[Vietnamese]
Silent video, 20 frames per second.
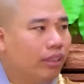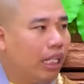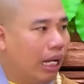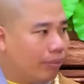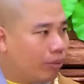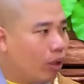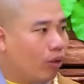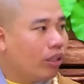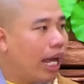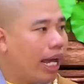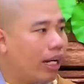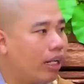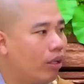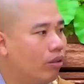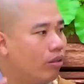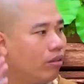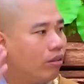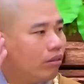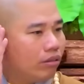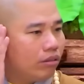giảm tối đa
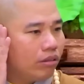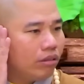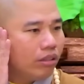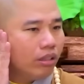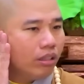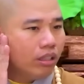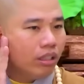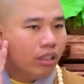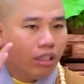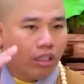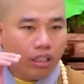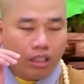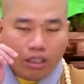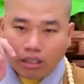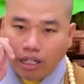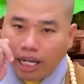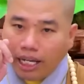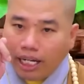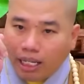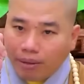luôn.
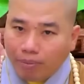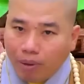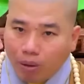Đây là